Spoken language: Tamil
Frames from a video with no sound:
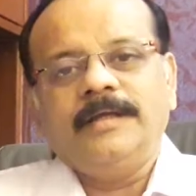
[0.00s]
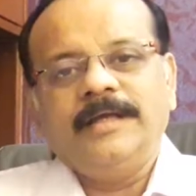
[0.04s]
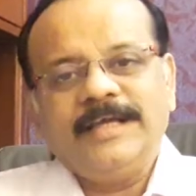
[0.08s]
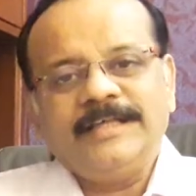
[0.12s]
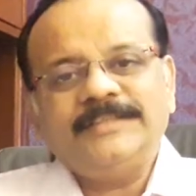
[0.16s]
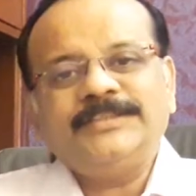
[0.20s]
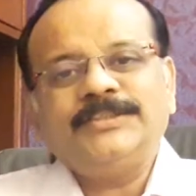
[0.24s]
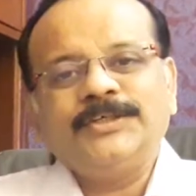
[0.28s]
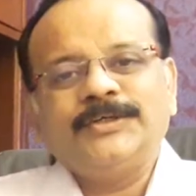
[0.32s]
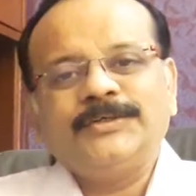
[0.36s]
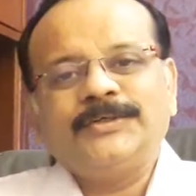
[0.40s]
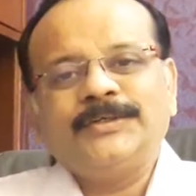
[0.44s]

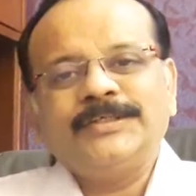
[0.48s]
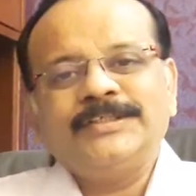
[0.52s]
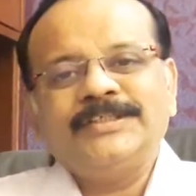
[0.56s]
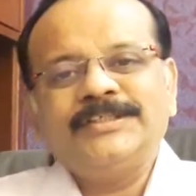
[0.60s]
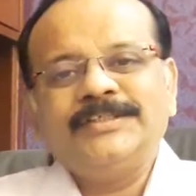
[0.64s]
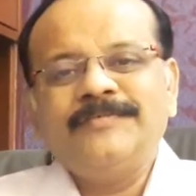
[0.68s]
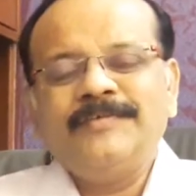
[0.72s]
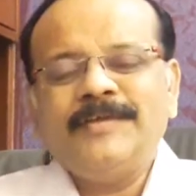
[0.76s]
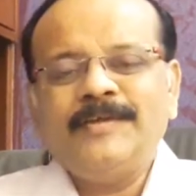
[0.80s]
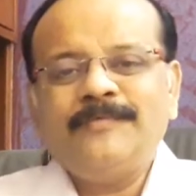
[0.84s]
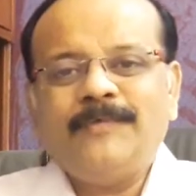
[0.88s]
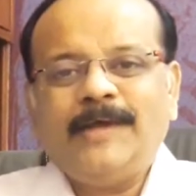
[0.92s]
இயேசு
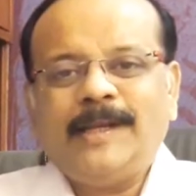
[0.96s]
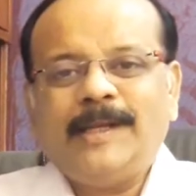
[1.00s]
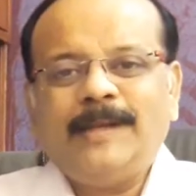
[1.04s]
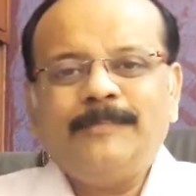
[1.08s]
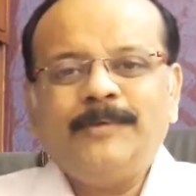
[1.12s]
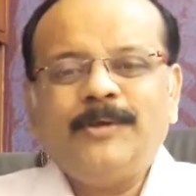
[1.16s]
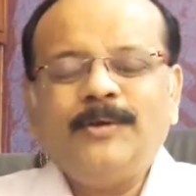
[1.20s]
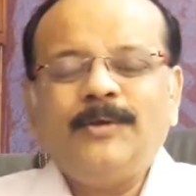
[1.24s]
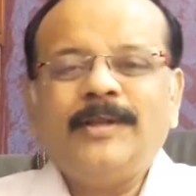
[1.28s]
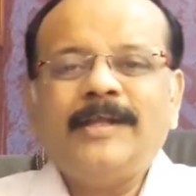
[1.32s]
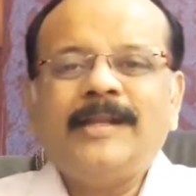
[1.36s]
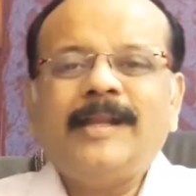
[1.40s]
கிறிஸ்துவின்
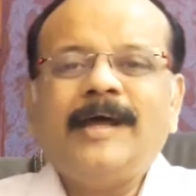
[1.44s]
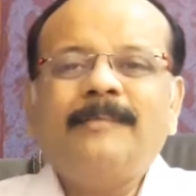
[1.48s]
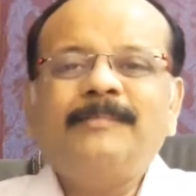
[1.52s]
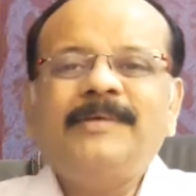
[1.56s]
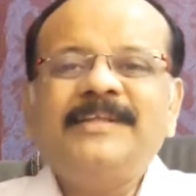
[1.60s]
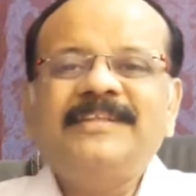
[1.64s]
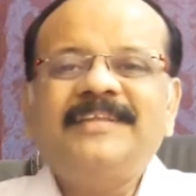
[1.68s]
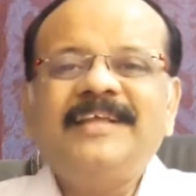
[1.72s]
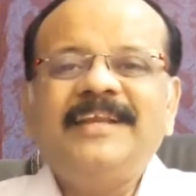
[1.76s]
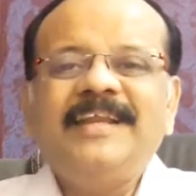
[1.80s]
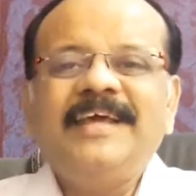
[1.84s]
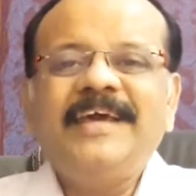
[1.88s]
வல்லமையுள்ள
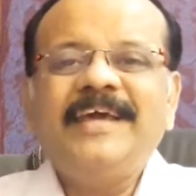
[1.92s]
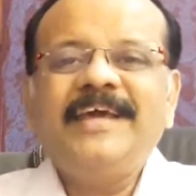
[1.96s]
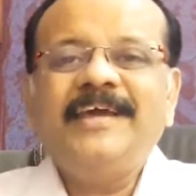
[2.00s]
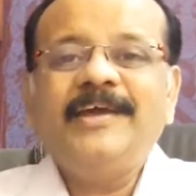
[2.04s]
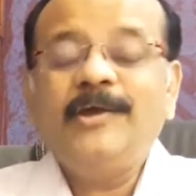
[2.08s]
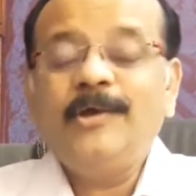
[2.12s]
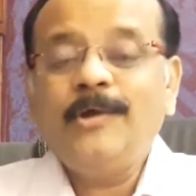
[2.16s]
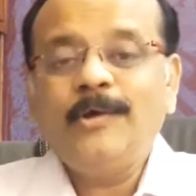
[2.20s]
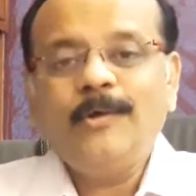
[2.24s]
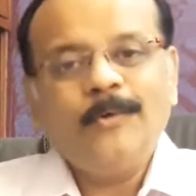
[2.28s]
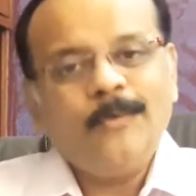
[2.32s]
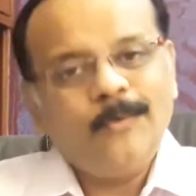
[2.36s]
நாமத்திலே
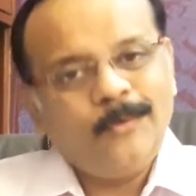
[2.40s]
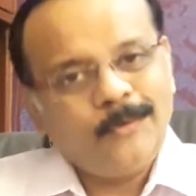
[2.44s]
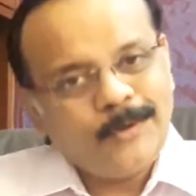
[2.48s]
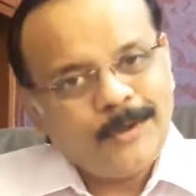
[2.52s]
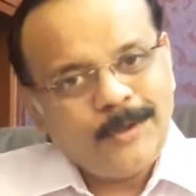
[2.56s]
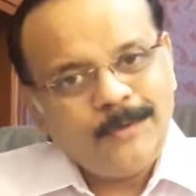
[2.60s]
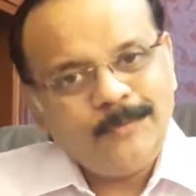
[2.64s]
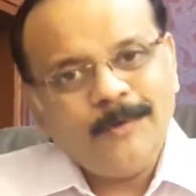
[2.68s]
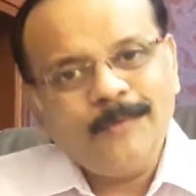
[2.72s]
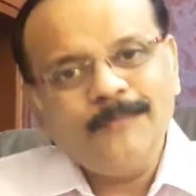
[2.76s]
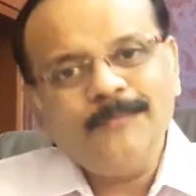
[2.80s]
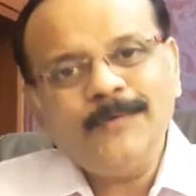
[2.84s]

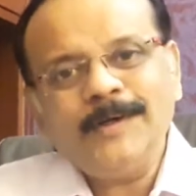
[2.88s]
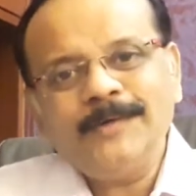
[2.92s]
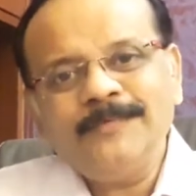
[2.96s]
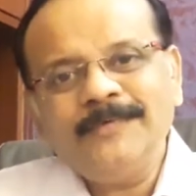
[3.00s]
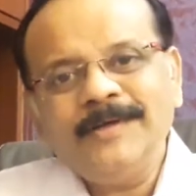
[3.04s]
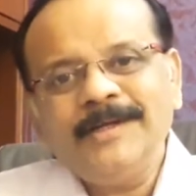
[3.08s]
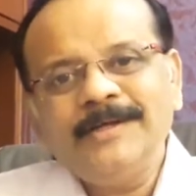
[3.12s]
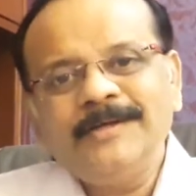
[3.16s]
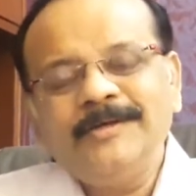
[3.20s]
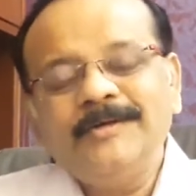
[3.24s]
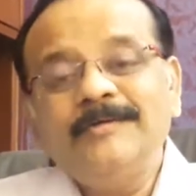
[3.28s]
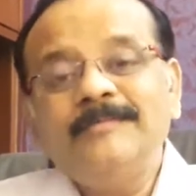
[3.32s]
உங்கள்
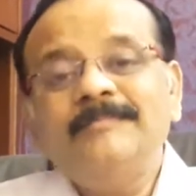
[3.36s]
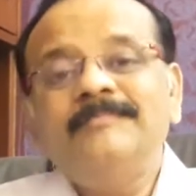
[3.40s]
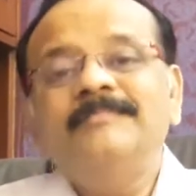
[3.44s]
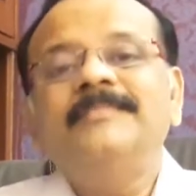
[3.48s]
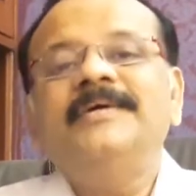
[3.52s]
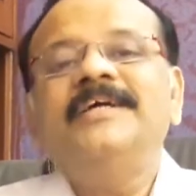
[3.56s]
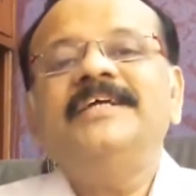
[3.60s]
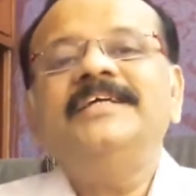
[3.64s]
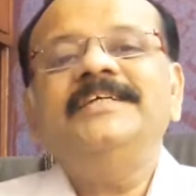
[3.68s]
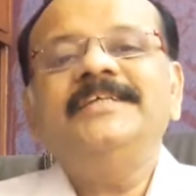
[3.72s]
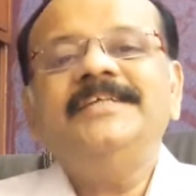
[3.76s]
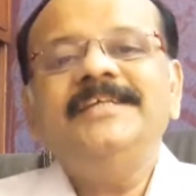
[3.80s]
ஒவ்வொருவருக்கும்
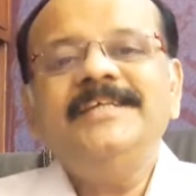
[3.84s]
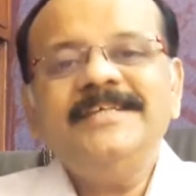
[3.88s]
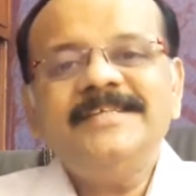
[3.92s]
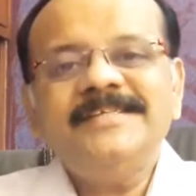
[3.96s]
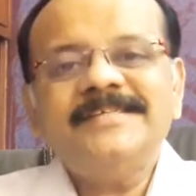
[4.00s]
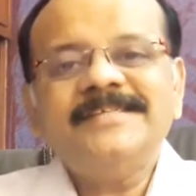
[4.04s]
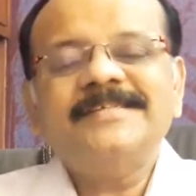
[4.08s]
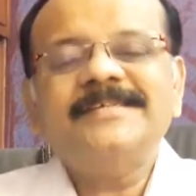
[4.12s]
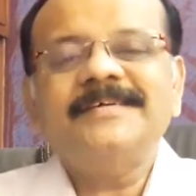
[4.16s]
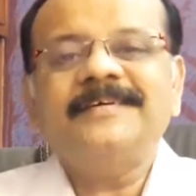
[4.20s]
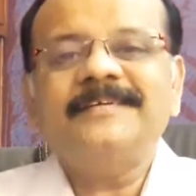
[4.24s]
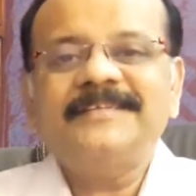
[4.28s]

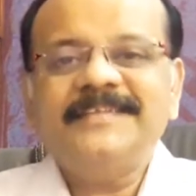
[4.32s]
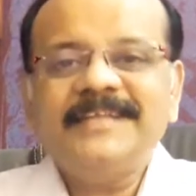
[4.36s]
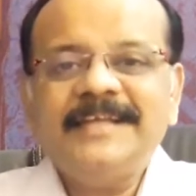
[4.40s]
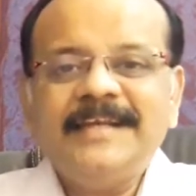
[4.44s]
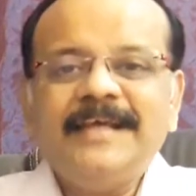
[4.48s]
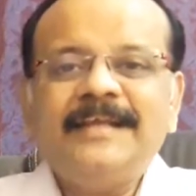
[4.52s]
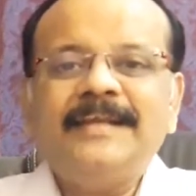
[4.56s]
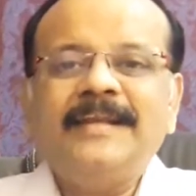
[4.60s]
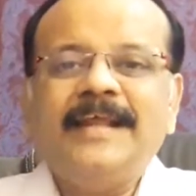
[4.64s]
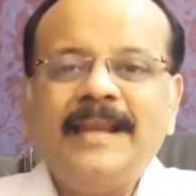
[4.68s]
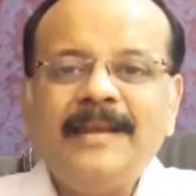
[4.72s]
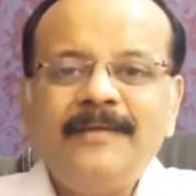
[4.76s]
ஈஸ்டர்
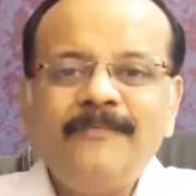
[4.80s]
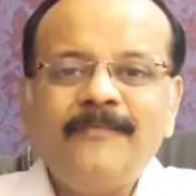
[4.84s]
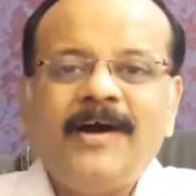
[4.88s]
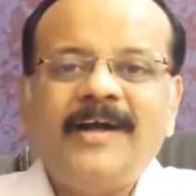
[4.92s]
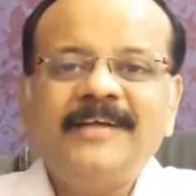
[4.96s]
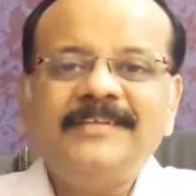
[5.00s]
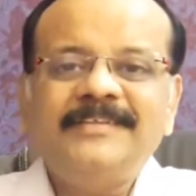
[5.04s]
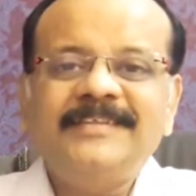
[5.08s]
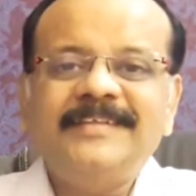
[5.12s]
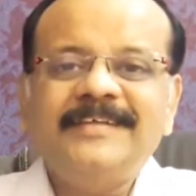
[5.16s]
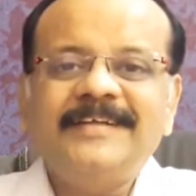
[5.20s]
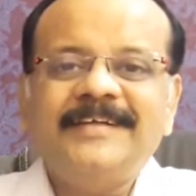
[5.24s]
தின
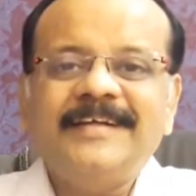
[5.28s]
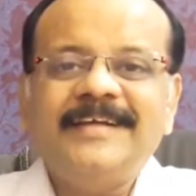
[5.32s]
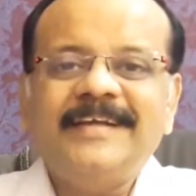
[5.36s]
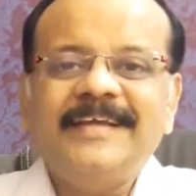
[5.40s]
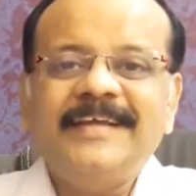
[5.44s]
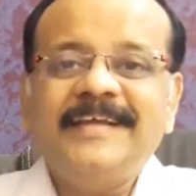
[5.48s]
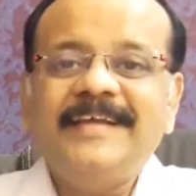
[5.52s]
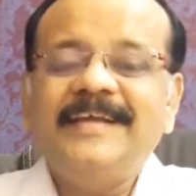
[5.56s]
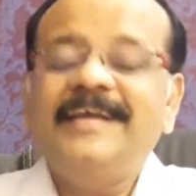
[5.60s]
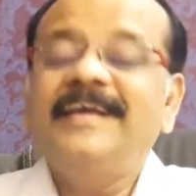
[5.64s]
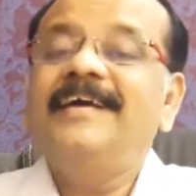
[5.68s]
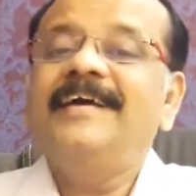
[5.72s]

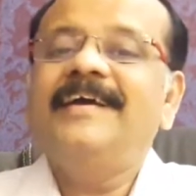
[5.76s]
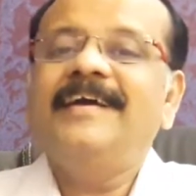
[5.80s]
நல்வாழ்த்துக்களை